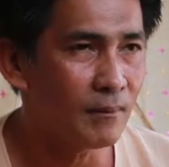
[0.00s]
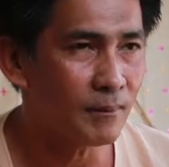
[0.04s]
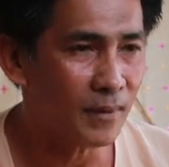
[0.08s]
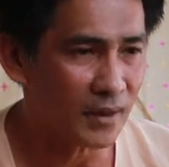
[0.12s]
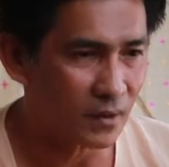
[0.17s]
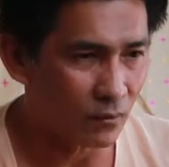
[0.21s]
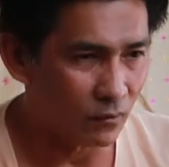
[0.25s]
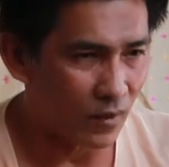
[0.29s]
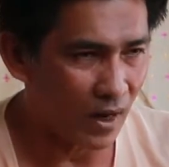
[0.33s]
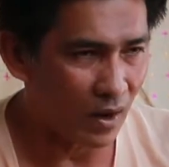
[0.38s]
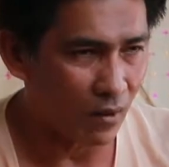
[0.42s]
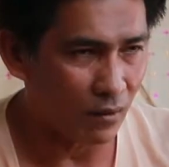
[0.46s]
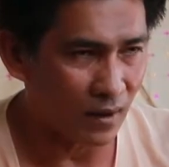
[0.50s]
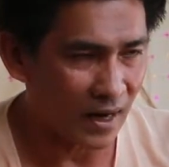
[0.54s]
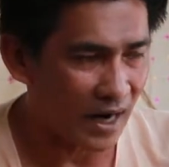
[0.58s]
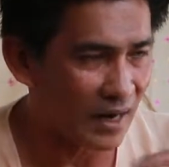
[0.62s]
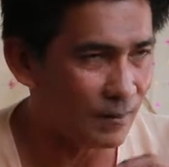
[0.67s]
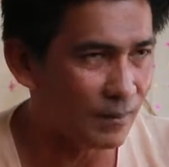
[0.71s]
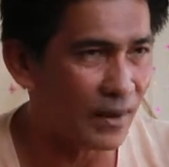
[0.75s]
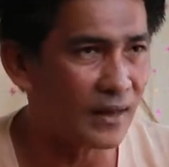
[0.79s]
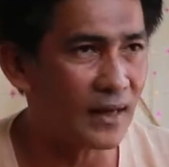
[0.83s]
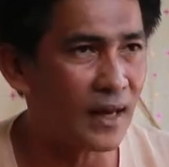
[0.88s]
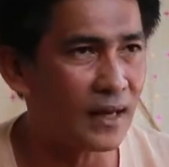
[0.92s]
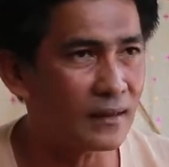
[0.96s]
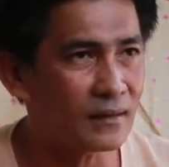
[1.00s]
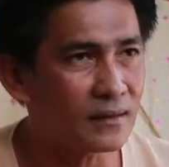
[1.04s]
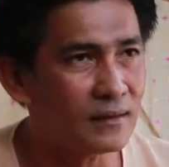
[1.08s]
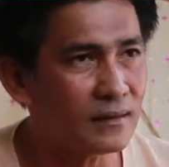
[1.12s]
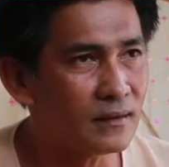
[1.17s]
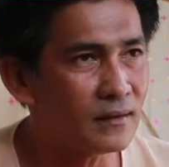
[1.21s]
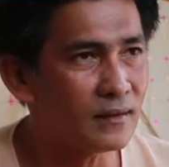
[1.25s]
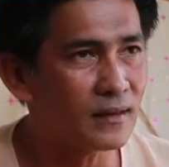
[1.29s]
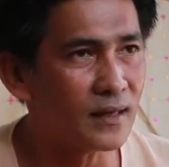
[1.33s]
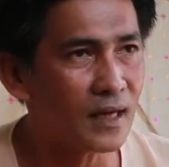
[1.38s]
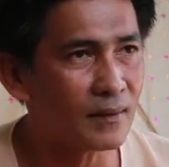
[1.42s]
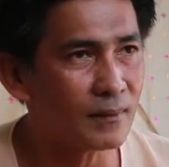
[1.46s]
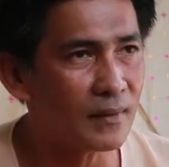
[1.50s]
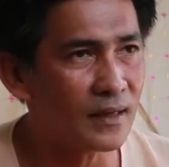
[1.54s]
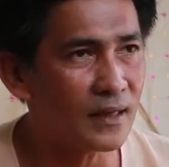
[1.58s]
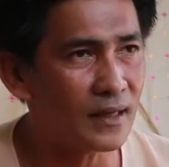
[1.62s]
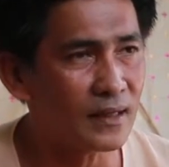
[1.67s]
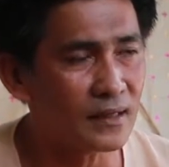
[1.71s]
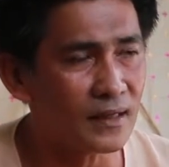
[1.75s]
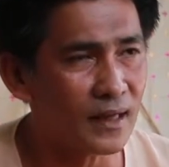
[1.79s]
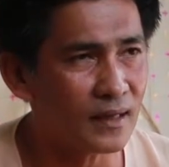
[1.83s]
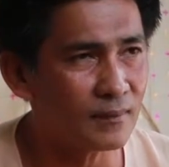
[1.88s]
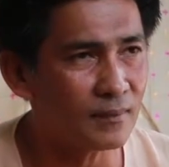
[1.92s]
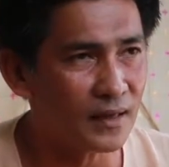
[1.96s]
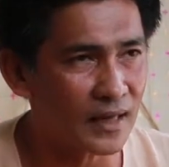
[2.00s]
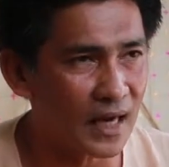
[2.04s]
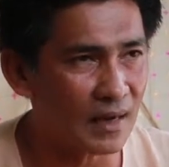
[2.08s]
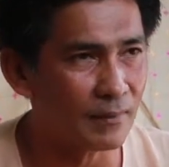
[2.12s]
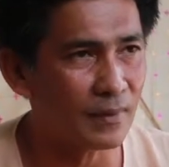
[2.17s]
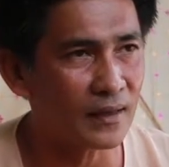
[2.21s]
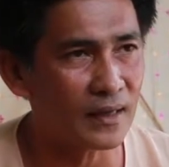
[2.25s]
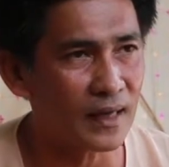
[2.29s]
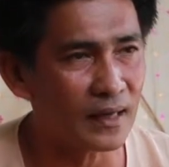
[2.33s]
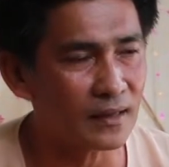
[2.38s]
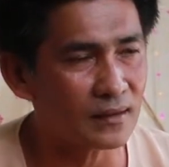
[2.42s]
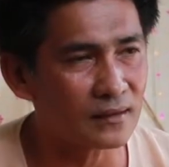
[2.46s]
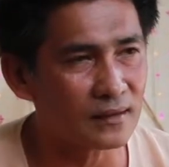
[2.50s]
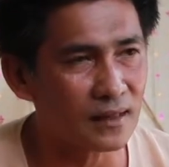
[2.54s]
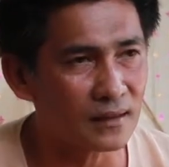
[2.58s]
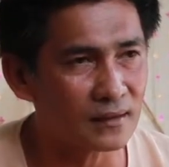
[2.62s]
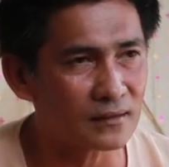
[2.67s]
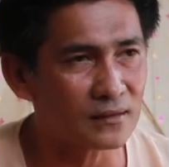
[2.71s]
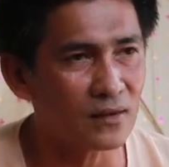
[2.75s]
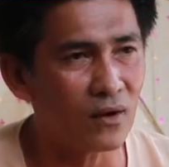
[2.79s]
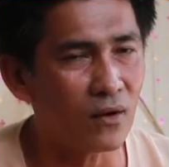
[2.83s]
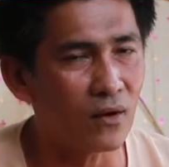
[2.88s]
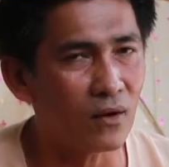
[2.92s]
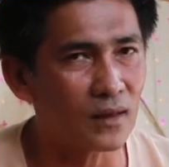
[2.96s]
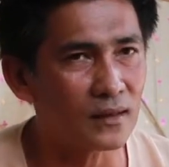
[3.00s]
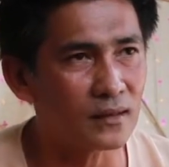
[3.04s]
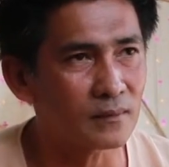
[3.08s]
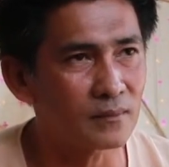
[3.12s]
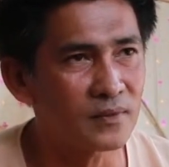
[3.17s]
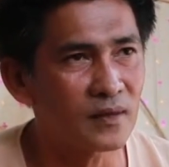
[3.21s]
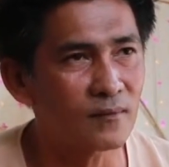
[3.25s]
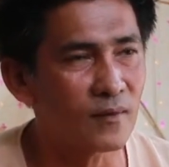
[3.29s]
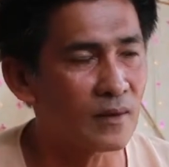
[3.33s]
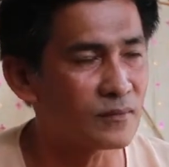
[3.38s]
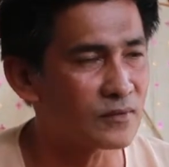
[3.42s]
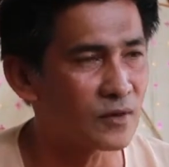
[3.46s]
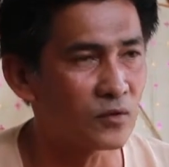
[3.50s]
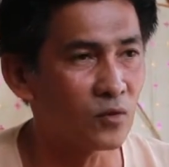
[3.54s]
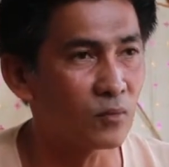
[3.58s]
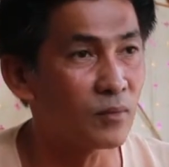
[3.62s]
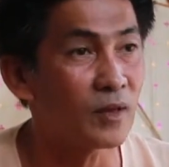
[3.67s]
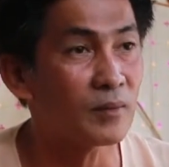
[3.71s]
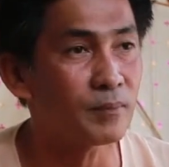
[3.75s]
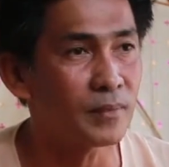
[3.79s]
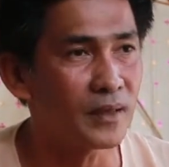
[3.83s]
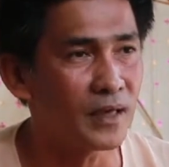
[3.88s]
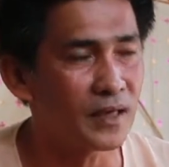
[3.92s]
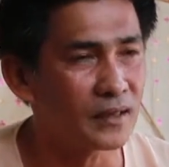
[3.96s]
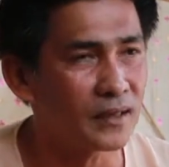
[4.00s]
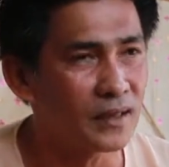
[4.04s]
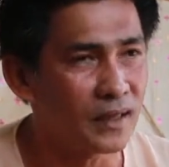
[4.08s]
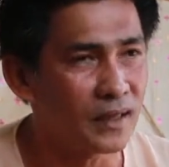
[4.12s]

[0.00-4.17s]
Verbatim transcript: เป็นว่าวการพนันนะครับไปเล่นเล่นเพื่อการพนันขันต่อกันเพื่อความสนุกเพลิดเพลิน